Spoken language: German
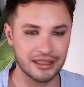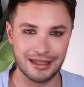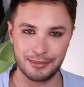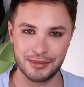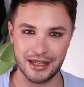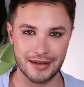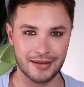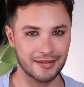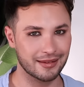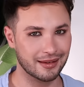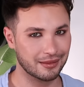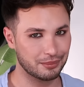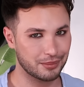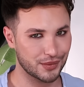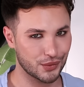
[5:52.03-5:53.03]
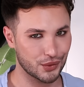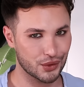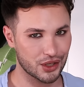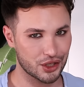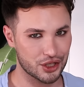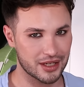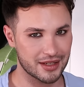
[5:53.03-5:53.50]
Ich habe es ehrlich gesagt ein bisschen
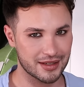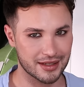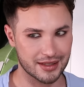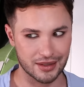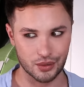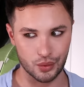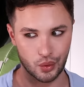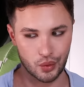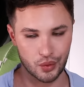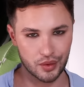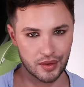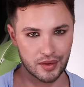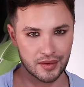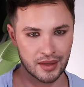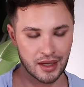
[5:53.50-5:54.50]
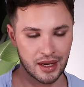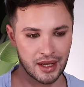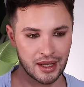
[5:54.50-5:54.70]
unterschätzt, dass es so groß ist,